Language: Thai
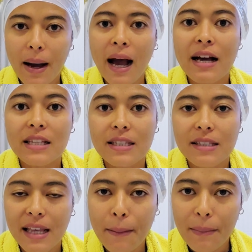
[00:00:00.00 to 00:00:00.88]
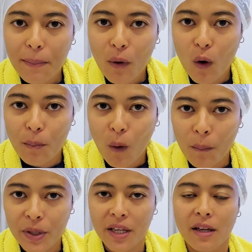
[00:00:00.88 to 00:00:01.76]
มาสำหรับคนผม
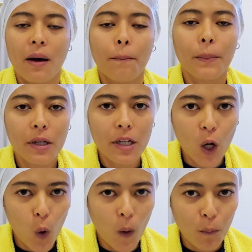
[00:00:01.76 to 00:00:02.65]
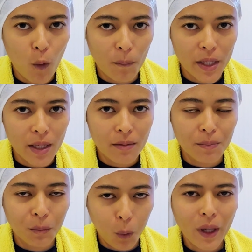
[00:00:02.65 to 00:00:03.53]
หยิกเพื่อคนผมหยิก
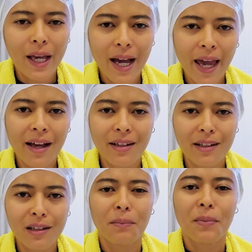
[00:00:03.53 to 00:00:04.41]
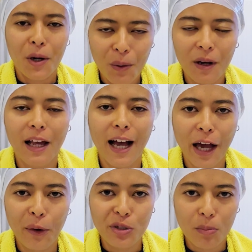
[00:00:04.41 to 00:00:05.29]
พูดง่าย ๆ ก็คือเพื่อคุณล่ะค่ะ
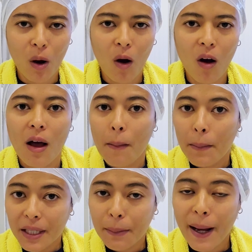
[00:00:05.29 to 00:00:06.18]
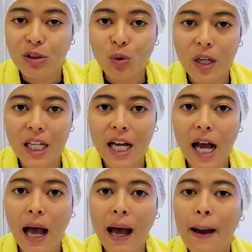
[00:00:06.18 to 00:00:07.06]
โดยเฉพาะผลิตภัณฑ์ตัวนี้นะ
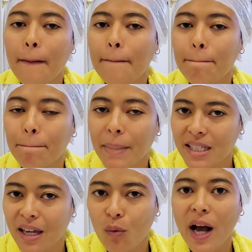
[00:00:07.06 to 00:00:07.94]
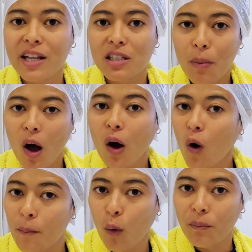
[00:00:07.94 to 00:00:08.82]
คะไม่ใช่ว่าเฉพาะค
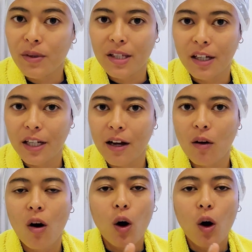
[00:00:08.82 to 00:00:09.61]
นผมหยิกอย่างเดียว